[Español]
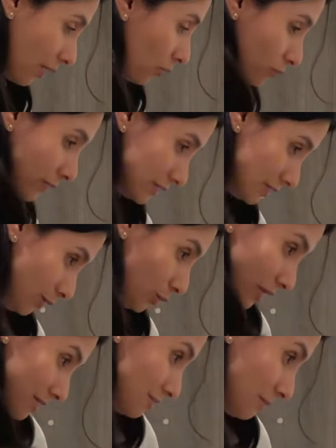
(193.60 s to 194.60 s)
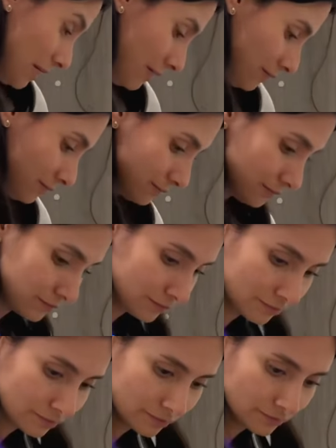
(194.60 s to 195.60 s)
un mes y una semana.
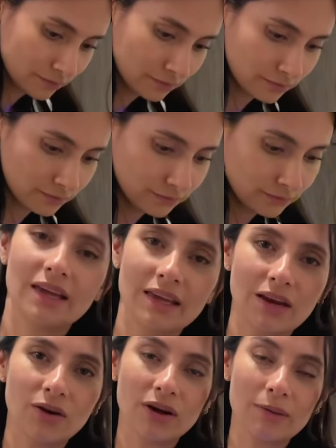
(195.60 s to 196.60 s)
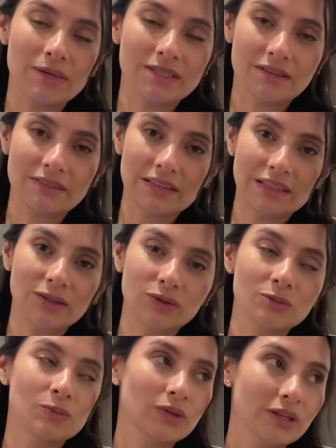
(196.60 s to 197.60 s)
Y algo que me está faltando es
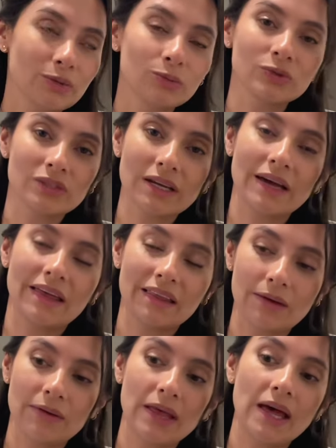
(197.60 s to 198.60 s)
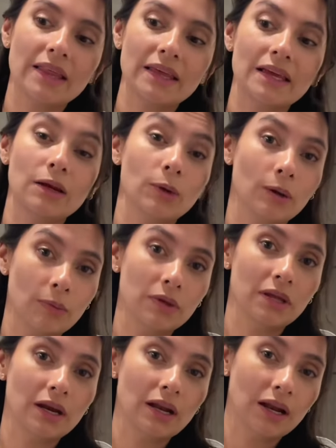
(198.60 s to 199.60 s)
poner música de Navidad y le voy a
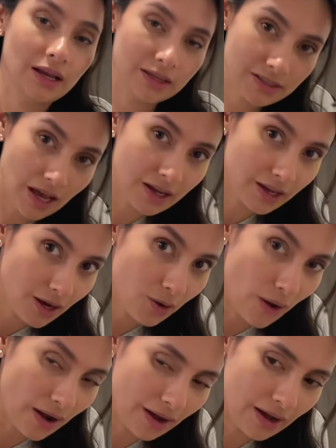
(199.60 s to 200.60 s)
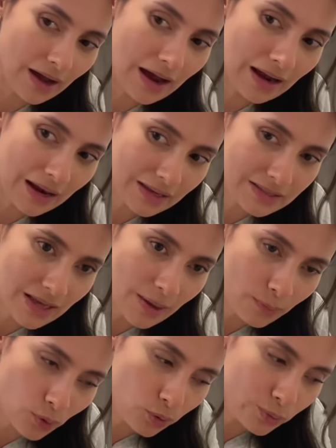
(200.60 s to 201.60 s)
pedir a la Alexa que lo haga. Alexa,
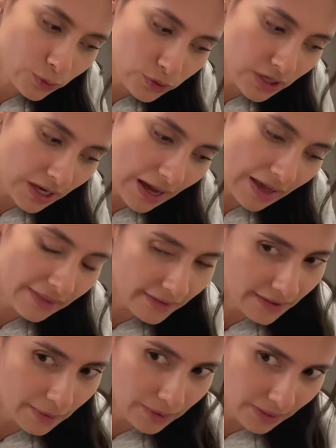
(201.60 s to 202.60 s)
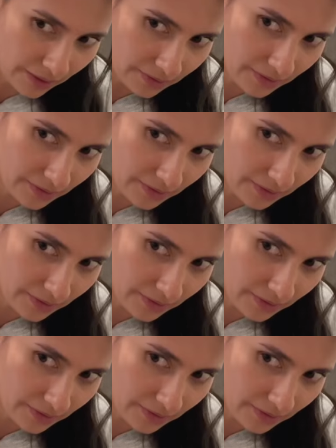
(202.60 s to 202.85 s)
pon música de Navidad.